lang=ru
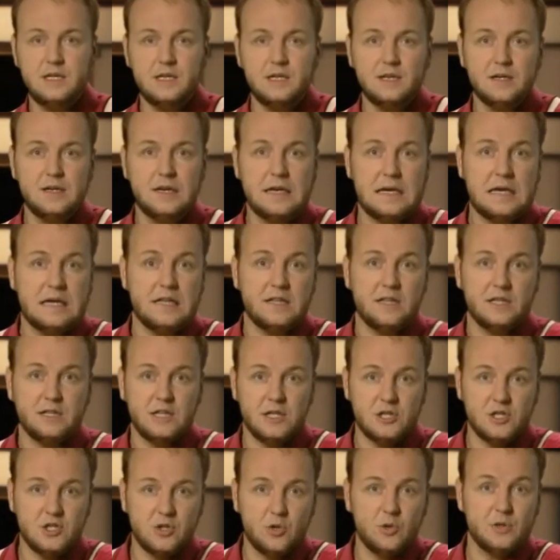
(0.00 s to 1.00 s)
них не
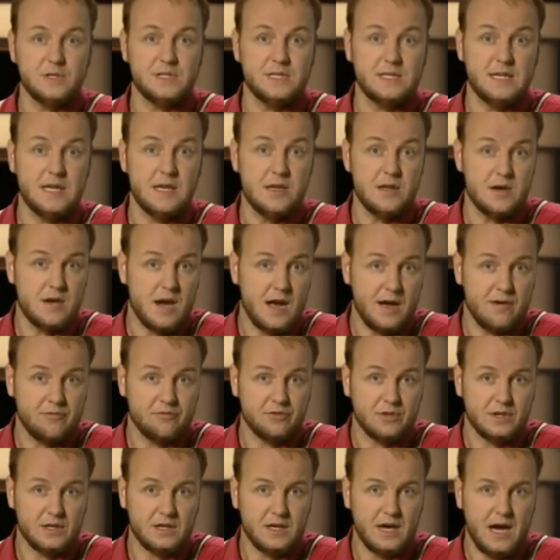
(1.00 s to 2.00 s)
нашлось ей
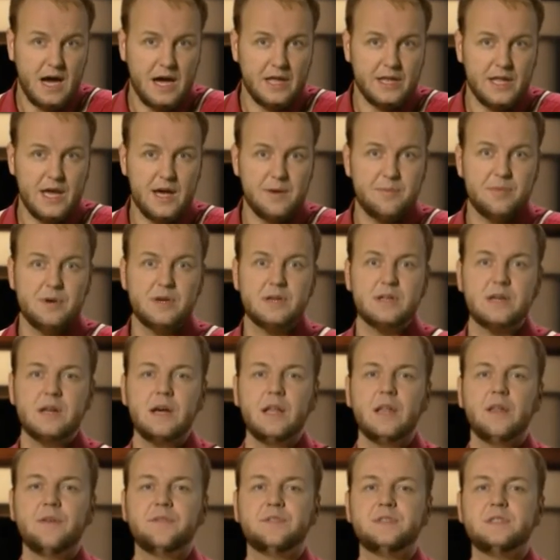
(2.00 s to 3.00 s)
равных, она
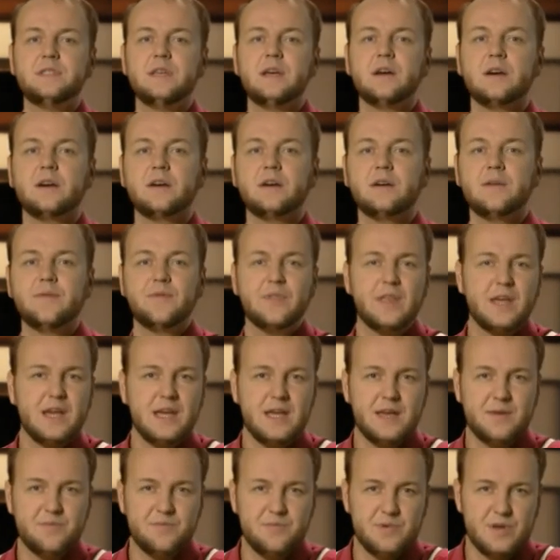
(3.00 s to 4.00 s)
обыграла всех.
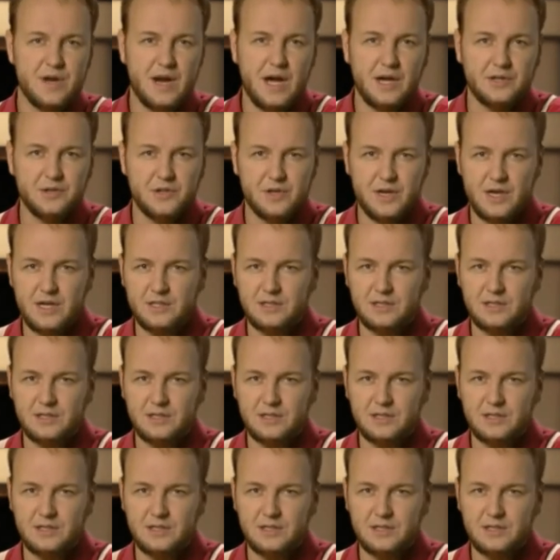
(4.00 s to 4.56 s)
Императора